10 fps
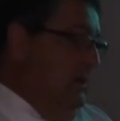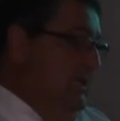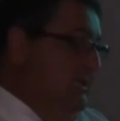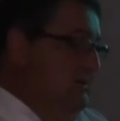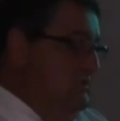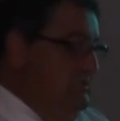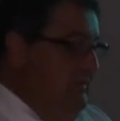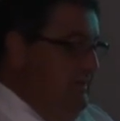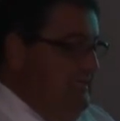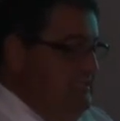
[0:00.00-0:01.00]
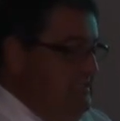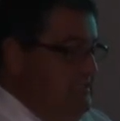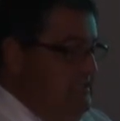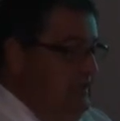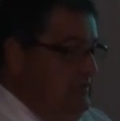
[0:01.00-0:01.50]
O que, que nós fizemos aqui em San
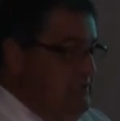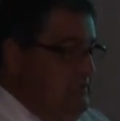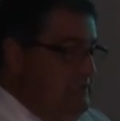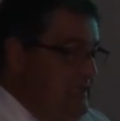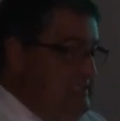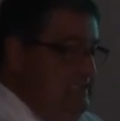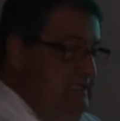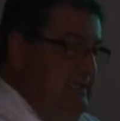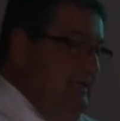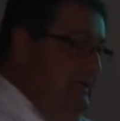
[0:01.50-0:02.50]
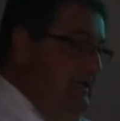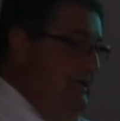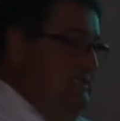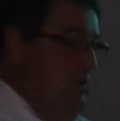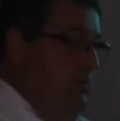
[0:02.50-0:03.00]
Diego? A gente, esse,
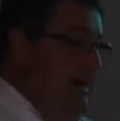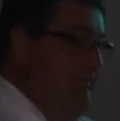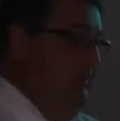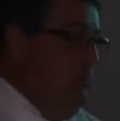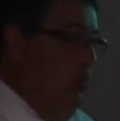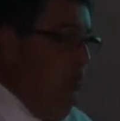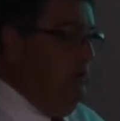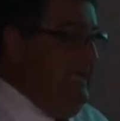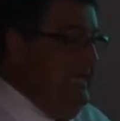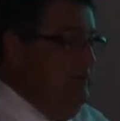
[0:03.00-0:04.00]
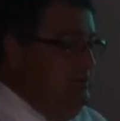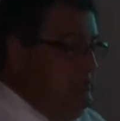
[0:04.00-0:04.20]
esse é o mapa do condado